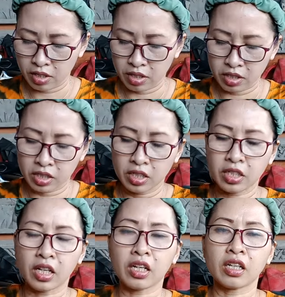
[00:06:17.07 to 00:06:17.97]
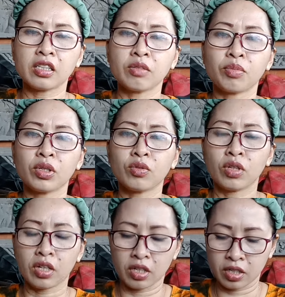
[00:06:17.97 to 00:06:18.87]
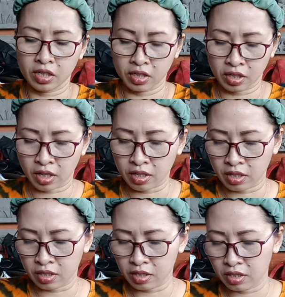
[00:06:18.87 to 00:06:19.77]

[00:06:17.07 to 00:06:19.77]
di sini tarikan zipper juga enggak ada nih